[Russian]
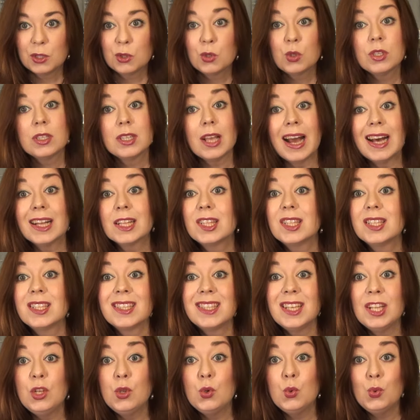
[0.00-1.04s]
То есть от
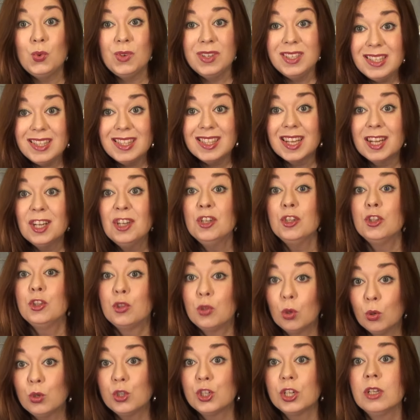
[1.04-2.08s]
целлюлита
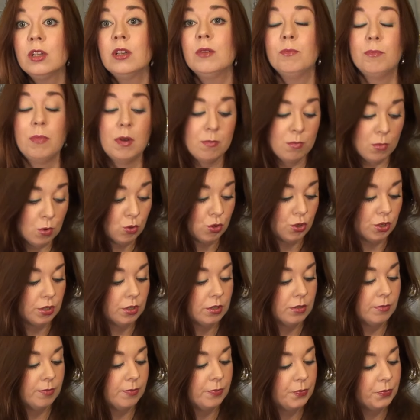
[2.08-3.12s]
тоже поможет.
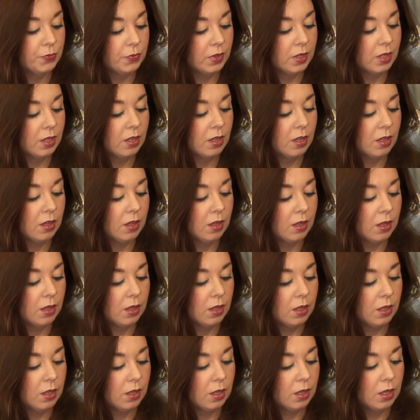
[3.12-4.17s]

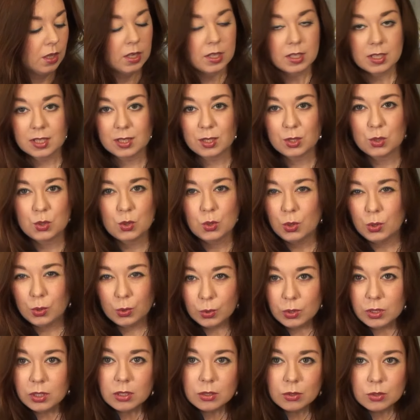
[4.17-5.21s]
Кстати,
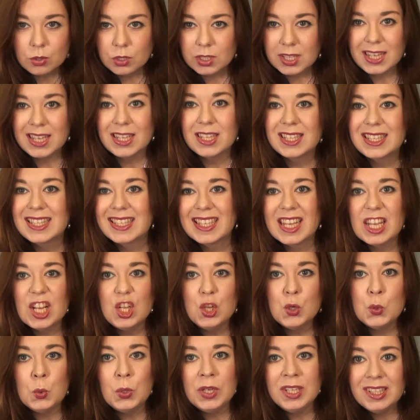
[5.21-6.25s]
целлюлит,
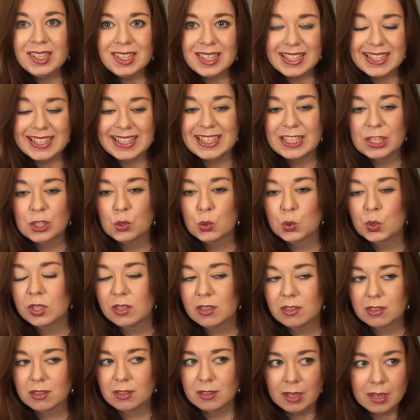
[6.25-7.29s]
целлюлит, если кто-то
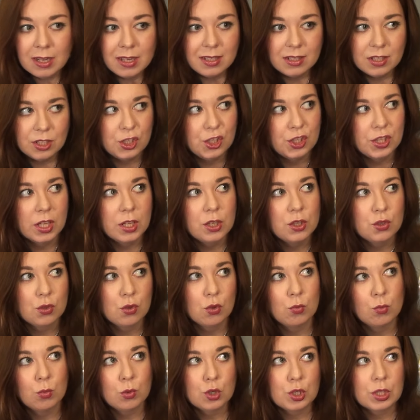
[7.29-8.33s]
не знает и считает,
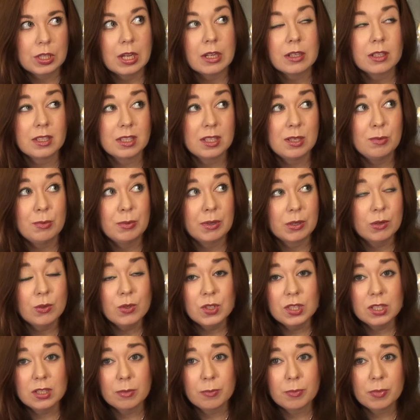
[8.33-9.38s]
что он может как-то с ним
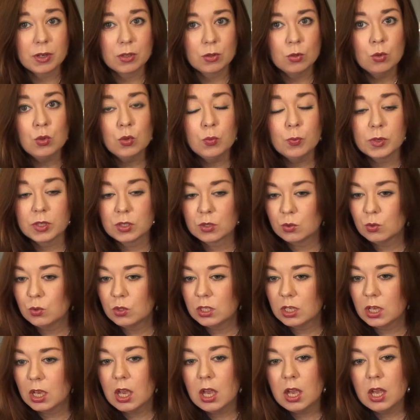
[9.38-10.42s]
бороться, это продукт, по
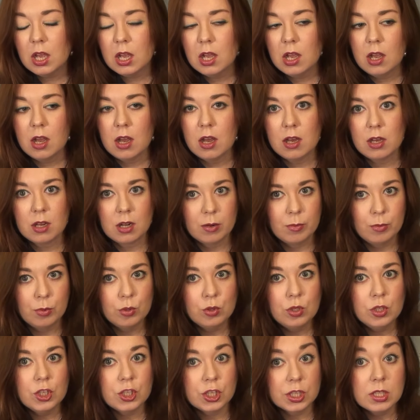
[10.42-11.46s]
сути, а,
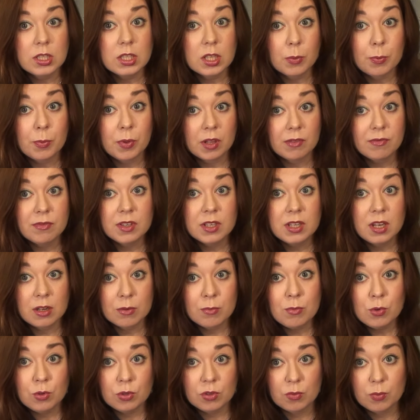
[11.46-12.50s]
работы женских половых
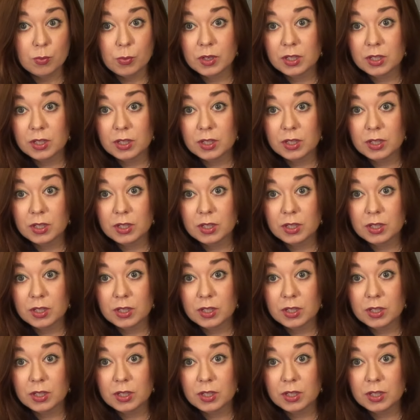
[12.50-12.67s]
гормонов.